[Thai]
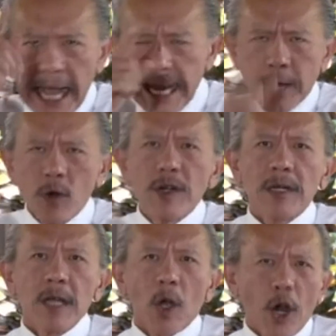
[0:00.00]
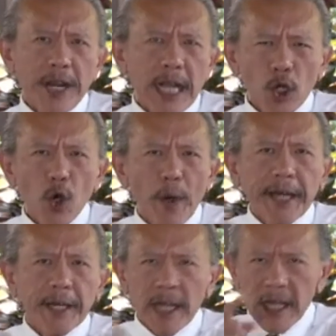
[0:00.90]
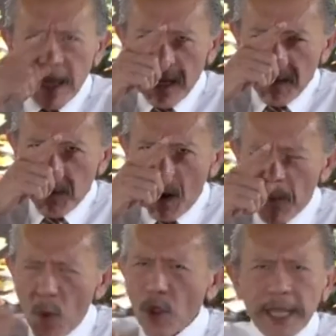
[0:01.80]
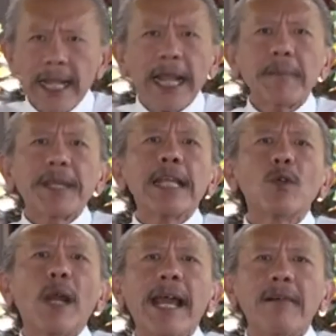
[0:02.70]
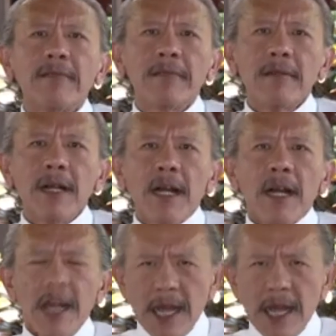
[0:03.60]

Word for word: ผมจะให้คุณคนอย่างชูวิทย์ผมพูดจริงทำจริงอยู่แล้ว